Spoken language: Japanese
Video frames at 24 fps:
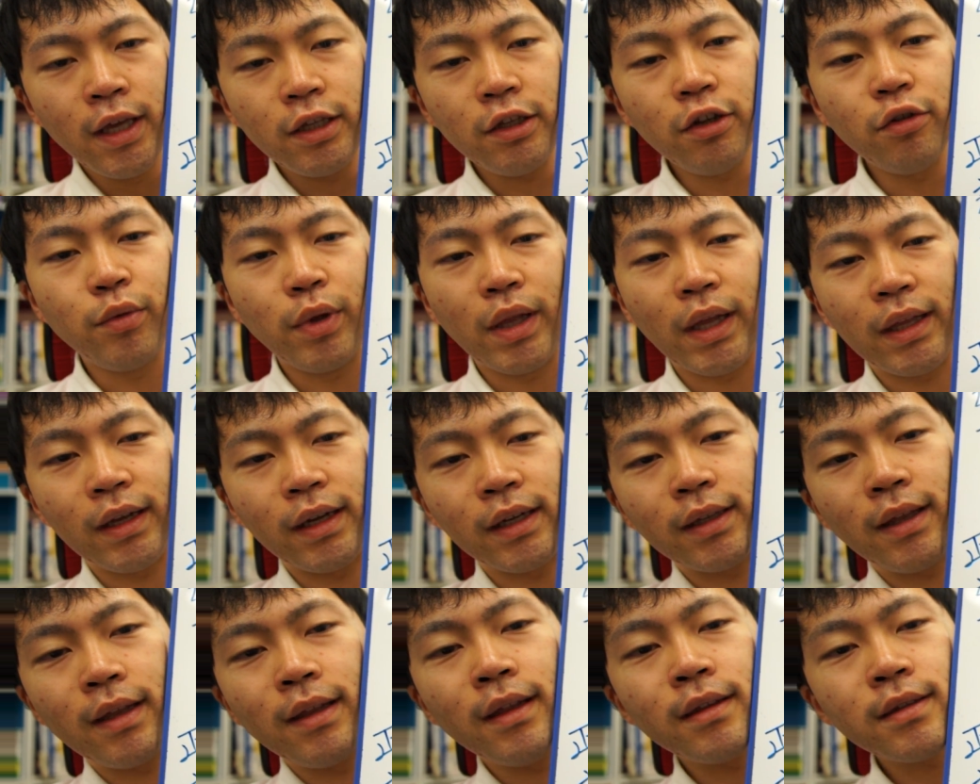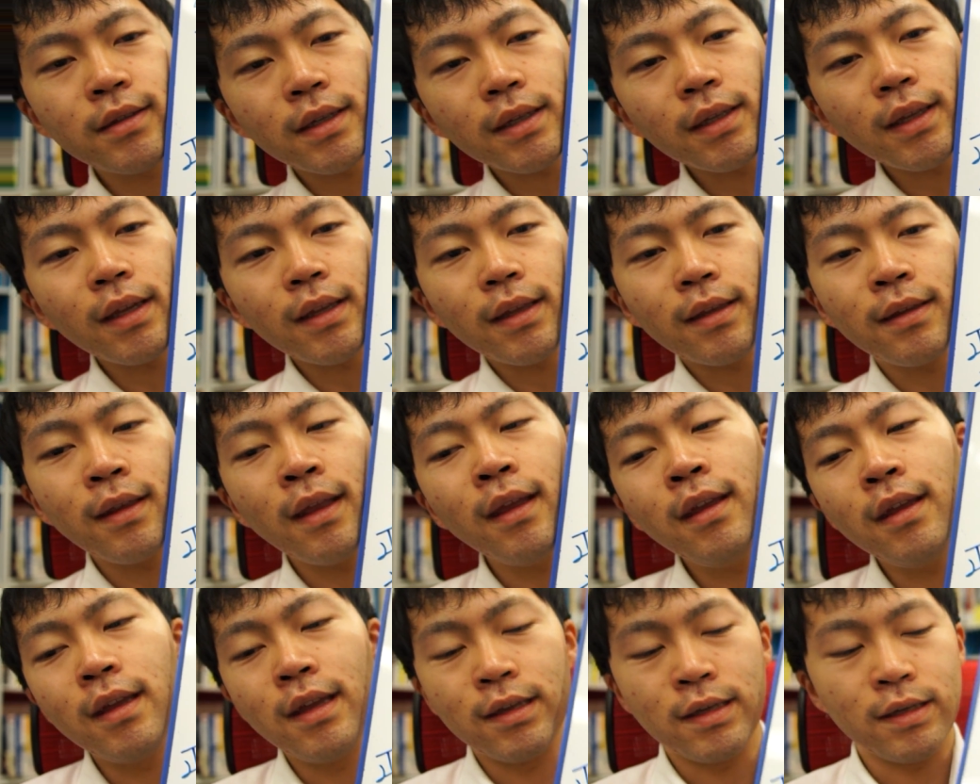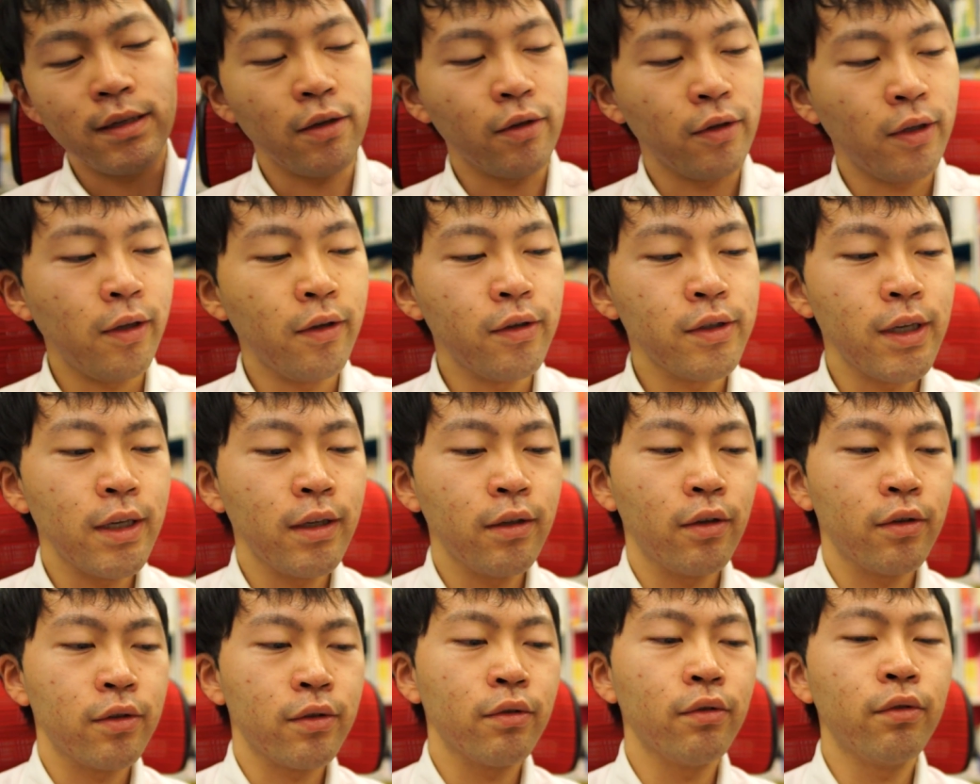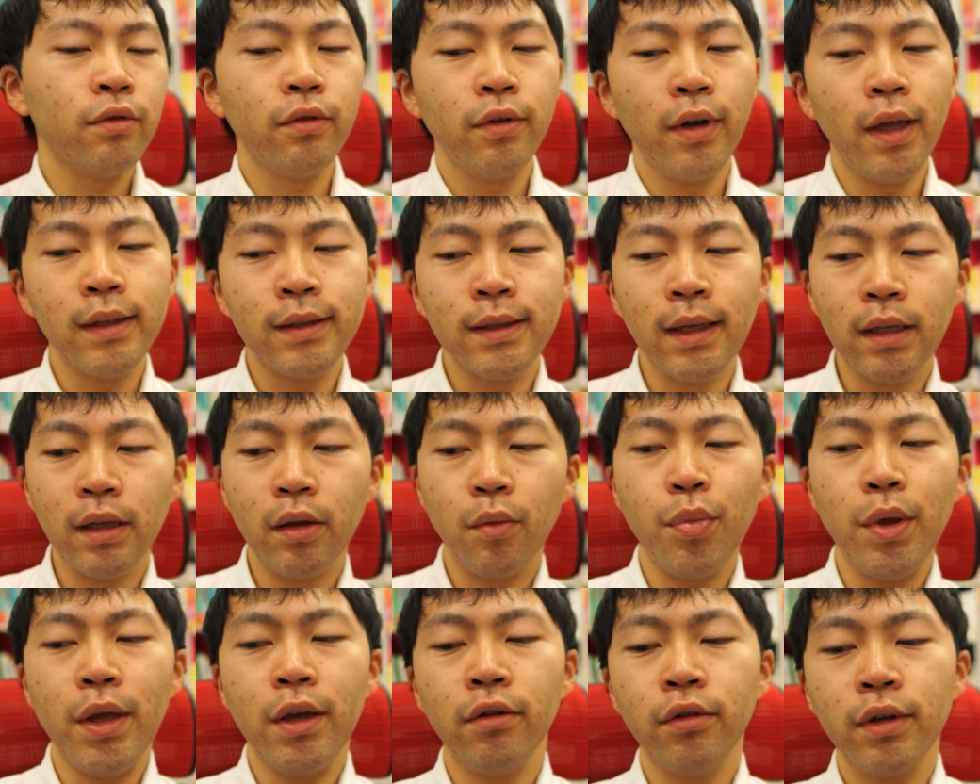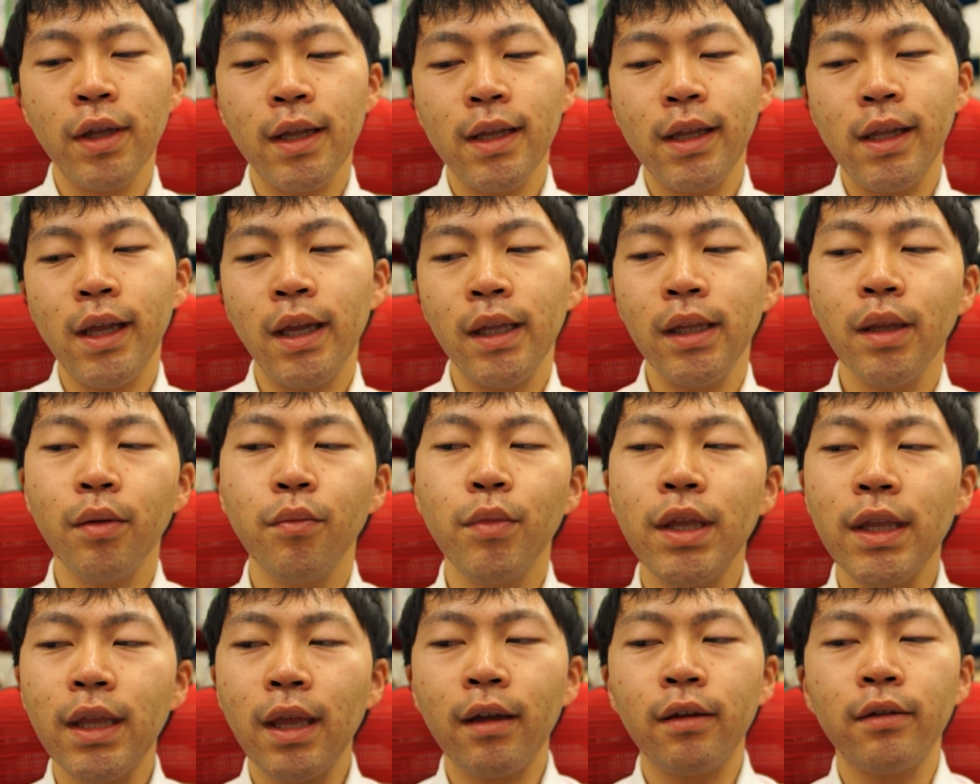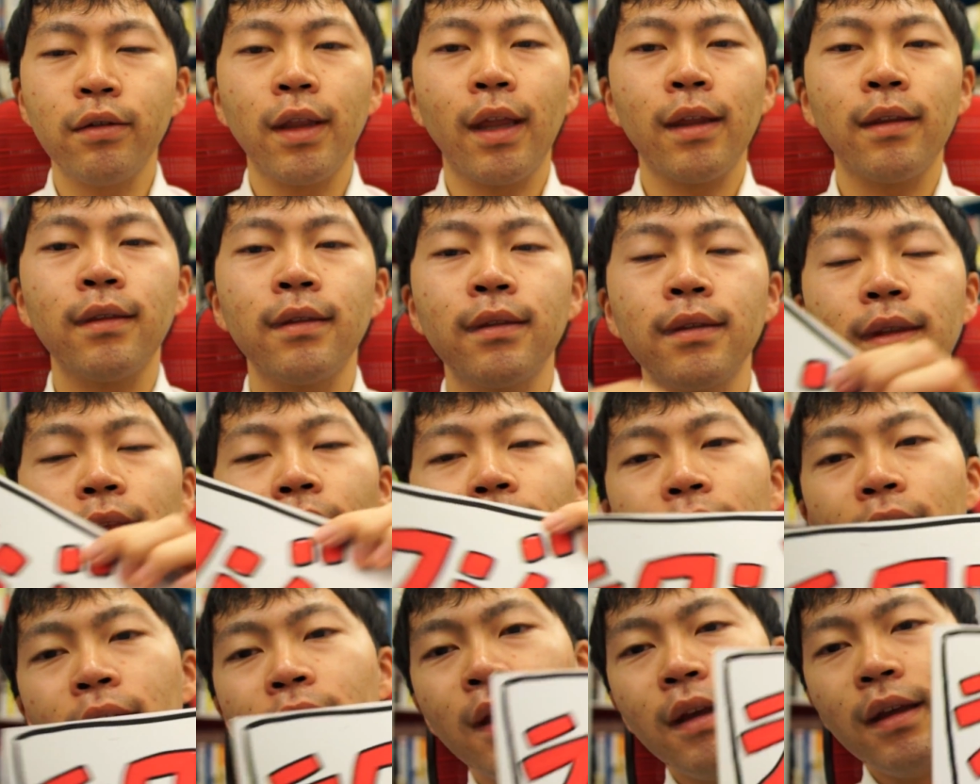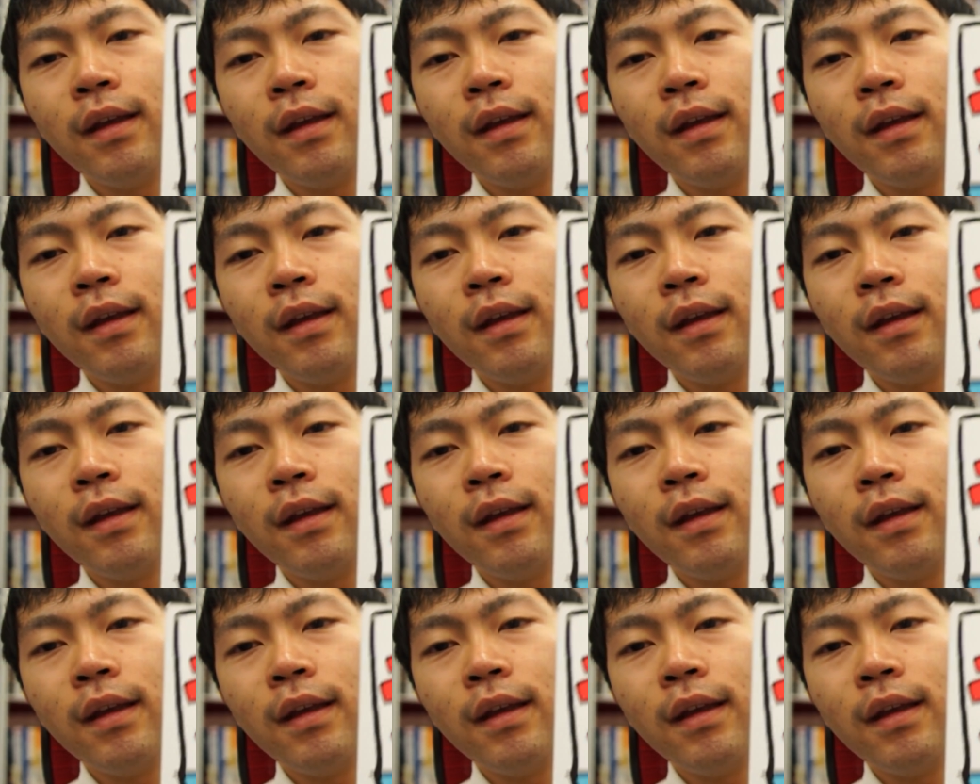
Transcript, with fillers: 興味のある方いらっしゃったらですね、一度求人の情報を エスアンドピー ご覧になってみてください。